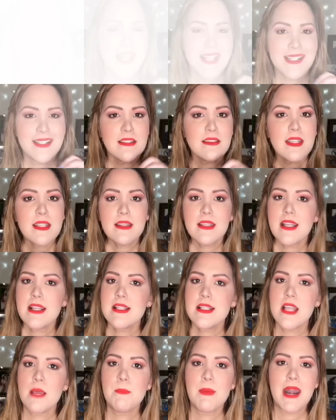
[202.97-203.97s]
Para esta
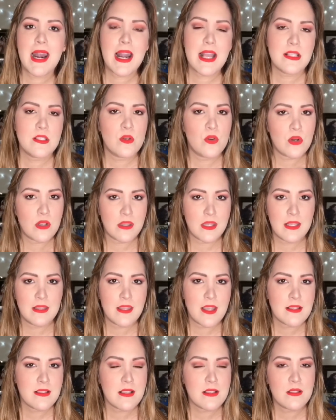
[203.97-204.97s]
tendencia para las
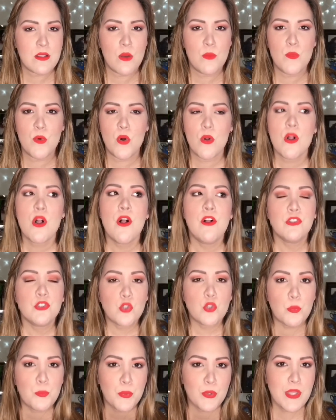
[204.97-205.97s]
gorditas es como
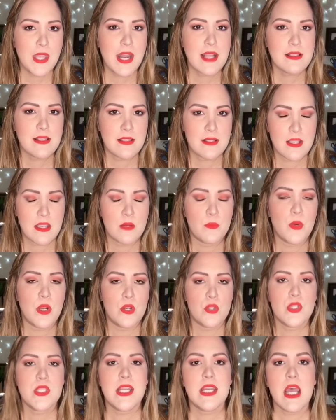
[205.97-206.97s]
tú pudieras decir,
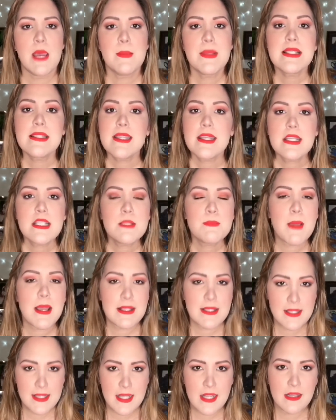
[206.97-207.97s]
bueno, si nada más tienes
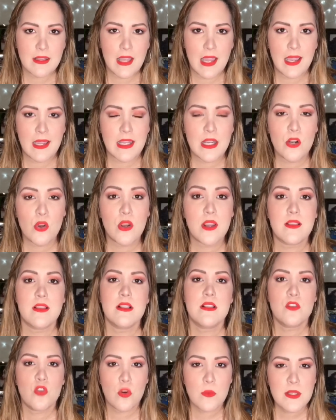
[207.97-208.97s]
pancita y lo que te
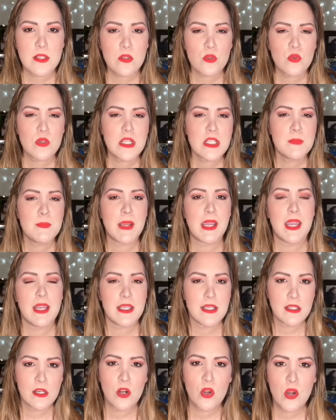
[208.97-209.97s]
estorban son unas
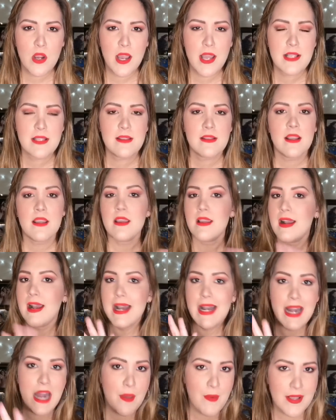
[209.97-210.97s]
pequeñas lonjas,
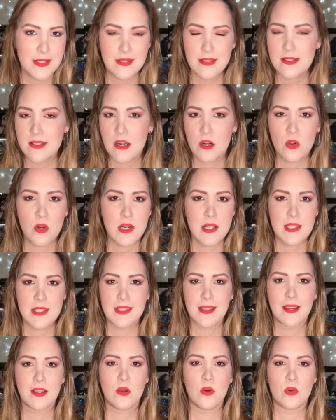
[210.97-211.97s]
la vas a hacer con el
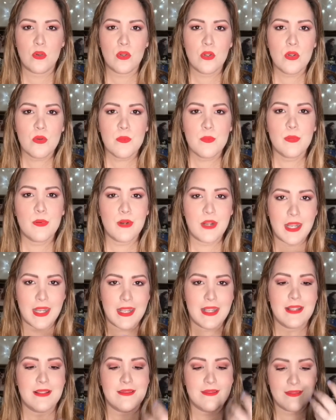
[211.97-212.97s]
saco, ¿no?
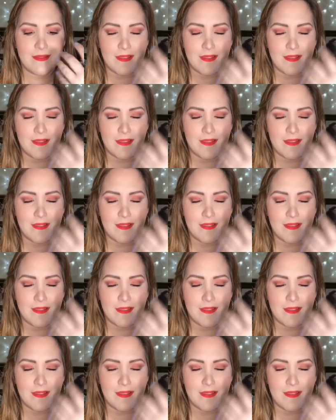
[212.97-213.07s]
Porque,